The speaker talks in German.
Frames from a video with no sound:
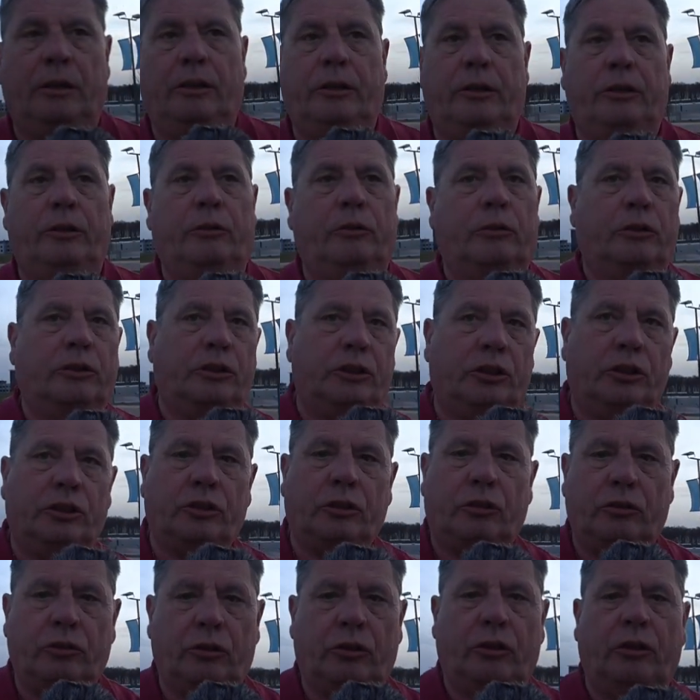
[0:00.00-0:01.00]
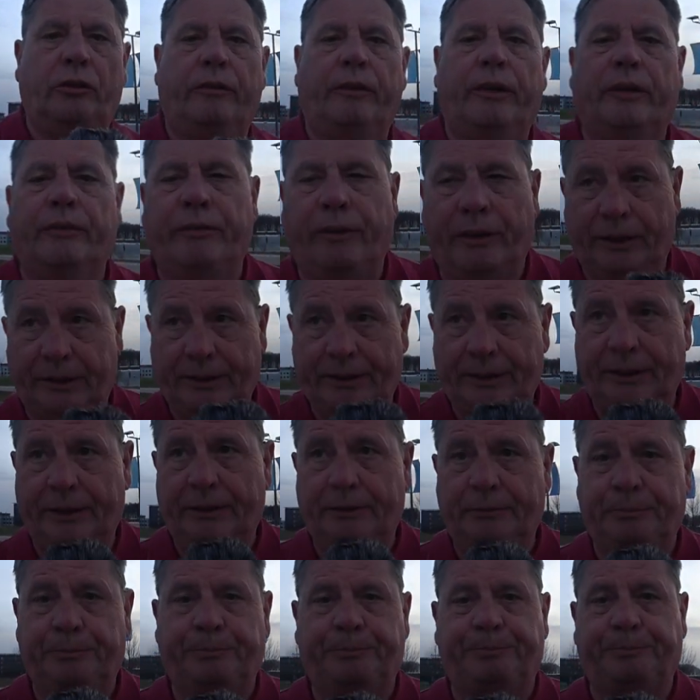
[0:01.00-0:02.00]
Die Ursi schaut noch ein wenig
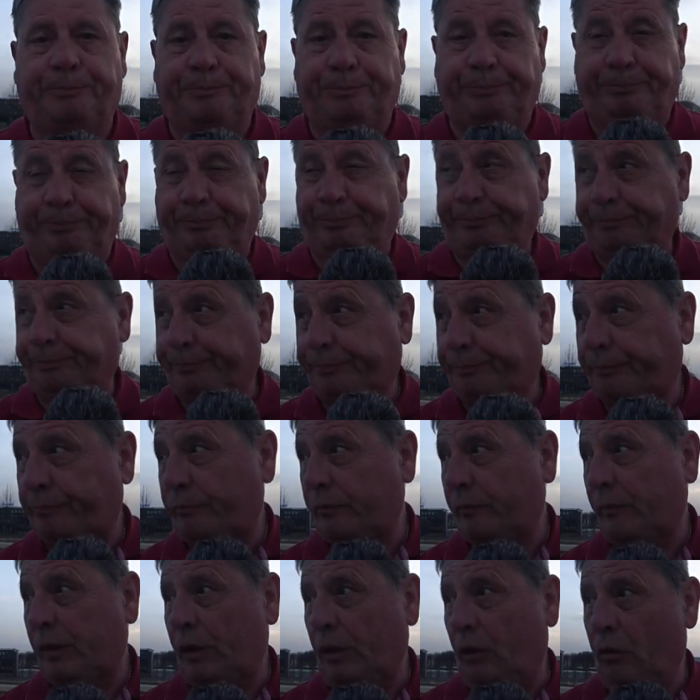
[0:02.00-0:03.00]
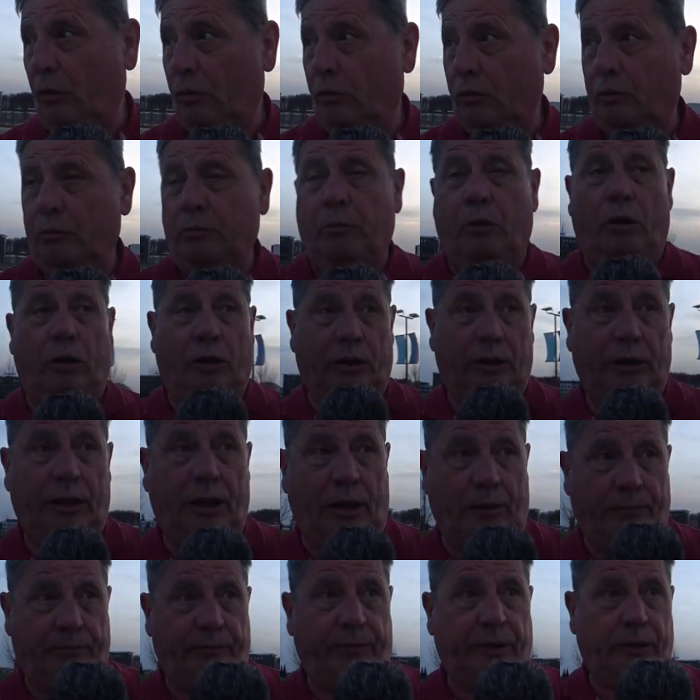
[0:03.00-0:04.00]
Fernsehen. Und morgen
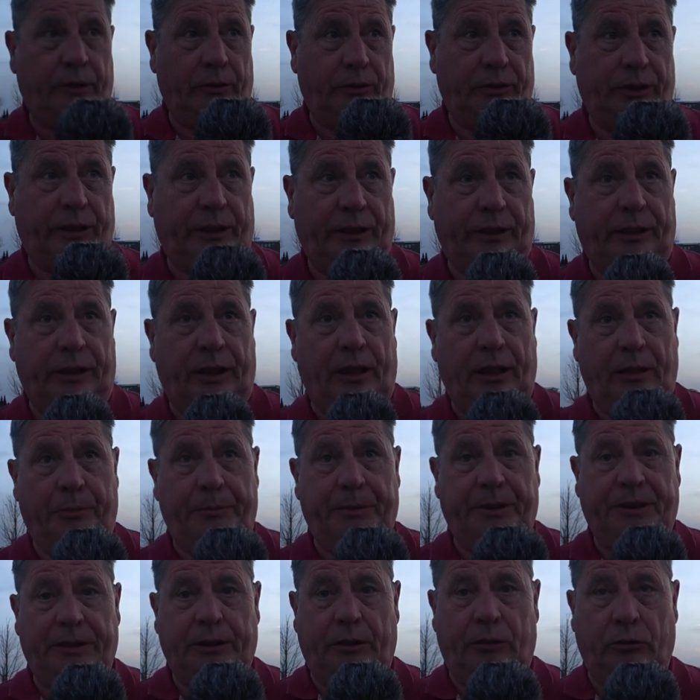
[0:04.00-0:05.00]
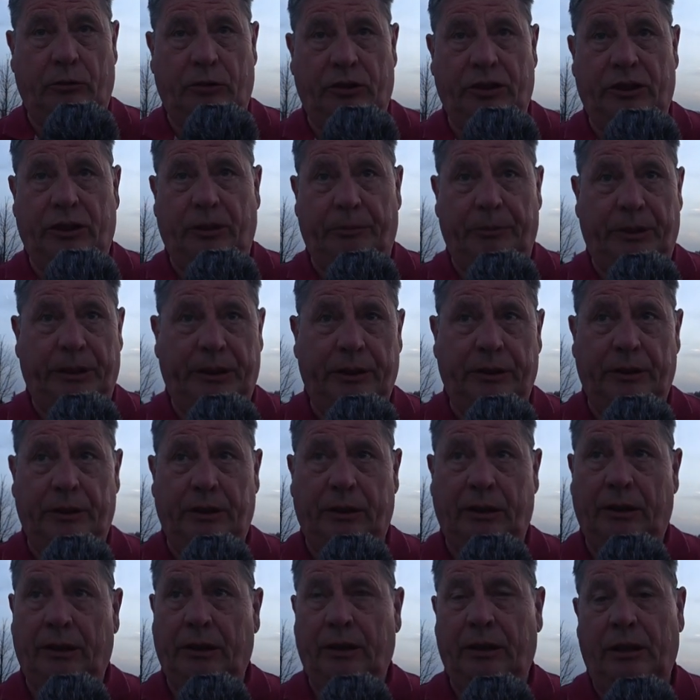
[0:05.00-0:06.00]
haben wir unseren Nachbesserungstermin
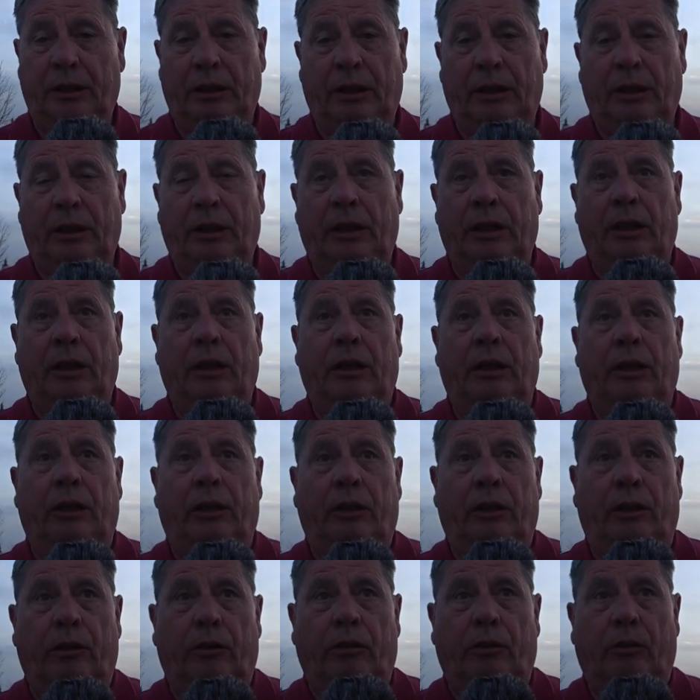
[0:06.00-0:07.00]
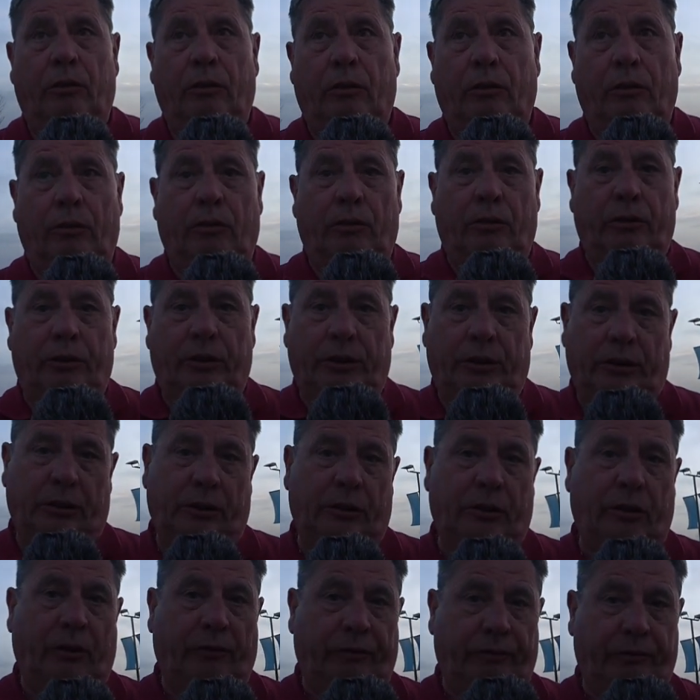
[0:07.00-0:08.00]
und
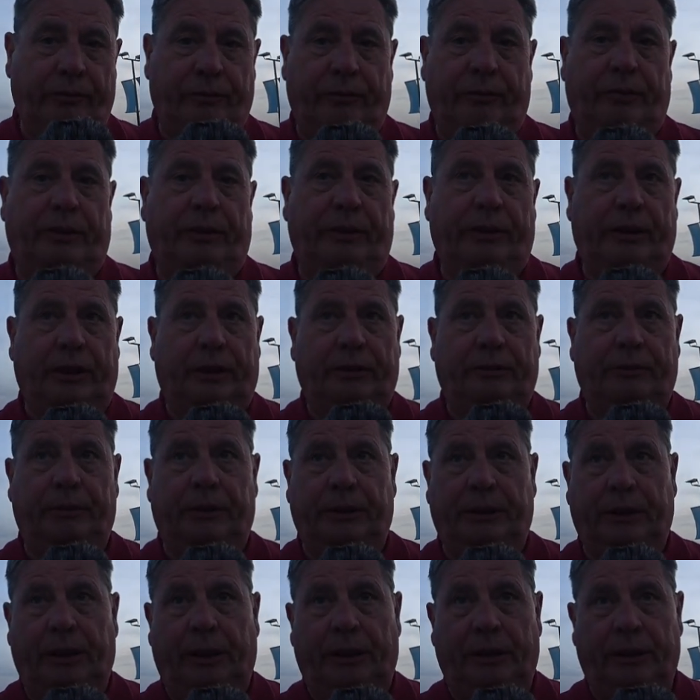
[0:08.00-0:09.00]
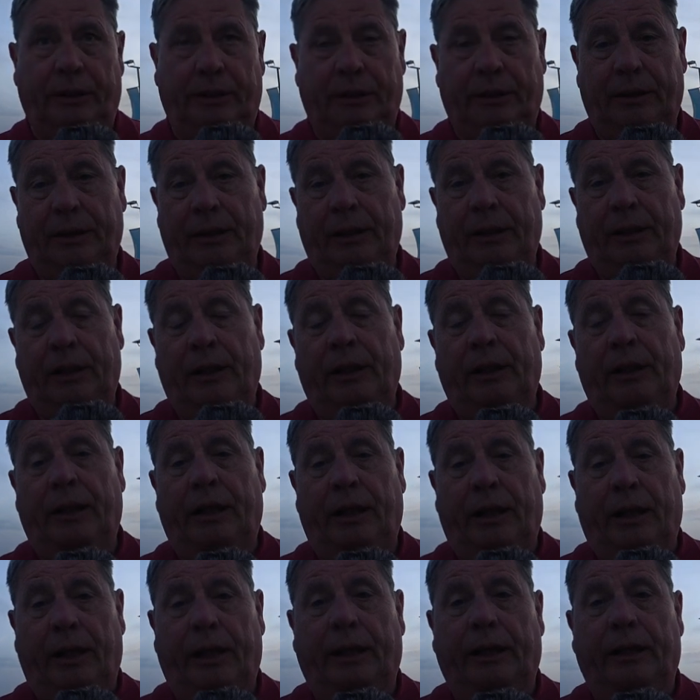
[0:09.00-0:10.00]
hoffen, dass wir dann
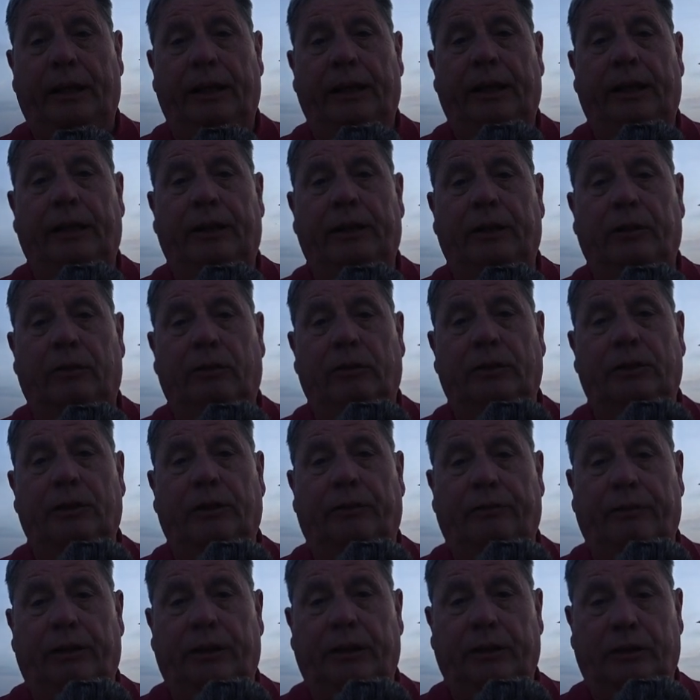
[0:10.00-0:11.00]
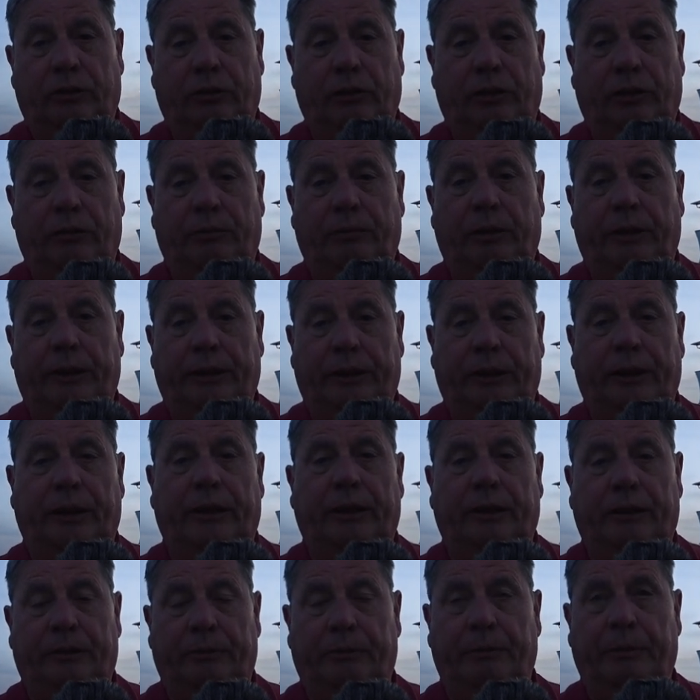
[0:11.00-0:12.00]
endlich unser Fahrzeug
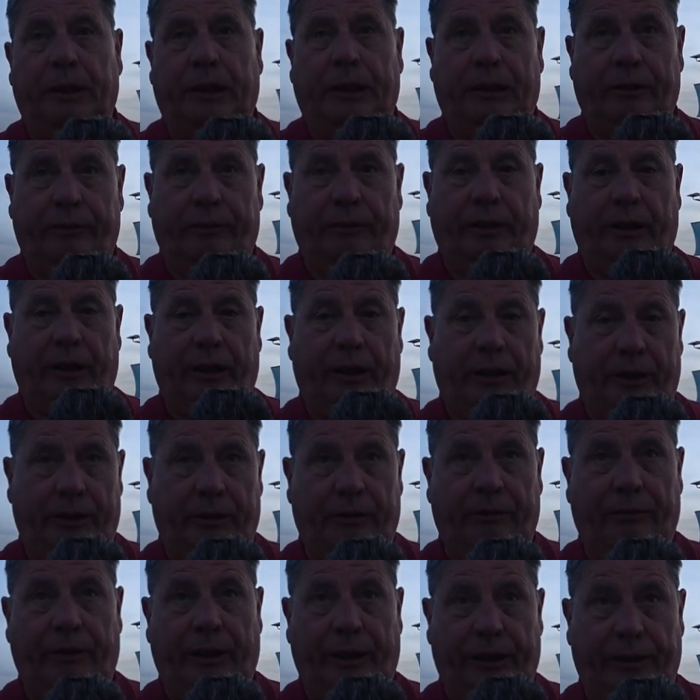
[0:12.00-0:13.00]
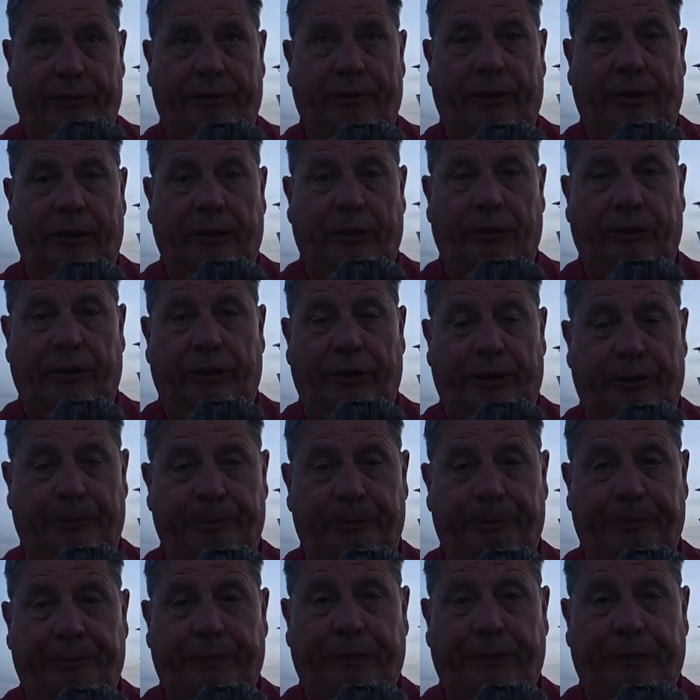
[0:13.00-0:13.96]
weitgehend mängelfrei weiterfahren können.